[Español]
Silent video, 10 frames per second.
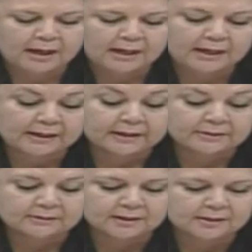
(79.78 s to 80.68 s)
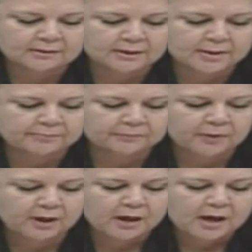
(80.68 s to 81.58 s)
a larga distancia,
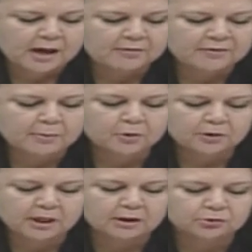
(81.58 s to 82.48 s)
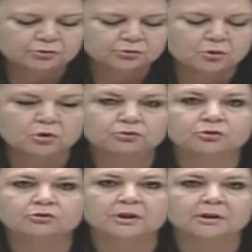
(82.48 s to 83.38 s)
a favor de altos
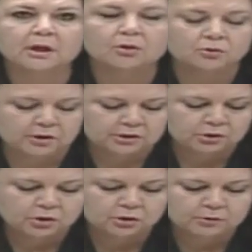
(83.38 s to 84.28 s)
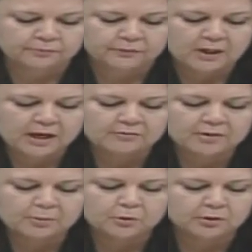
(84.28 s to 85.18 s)
costos de interconexión, a
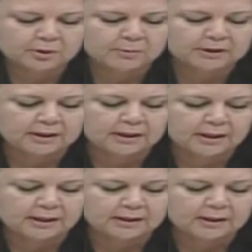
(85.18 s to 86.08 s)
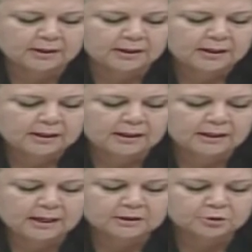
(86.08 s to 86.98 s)
favor de mantener
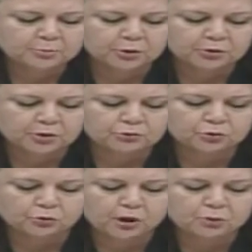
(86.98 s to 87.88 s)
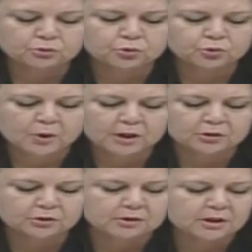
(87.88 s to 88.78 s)
en la desprotección a los
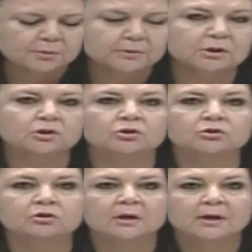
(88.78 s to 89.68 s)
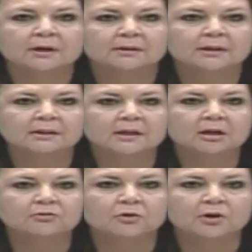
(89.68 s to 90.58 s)
usuarios de servicios de
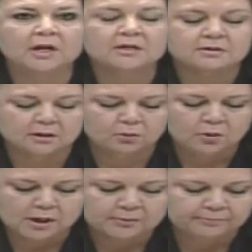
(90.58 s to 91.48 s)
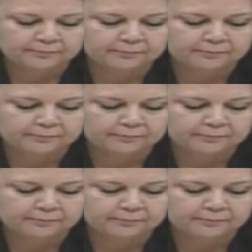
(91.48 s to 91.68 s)
telefonía celular.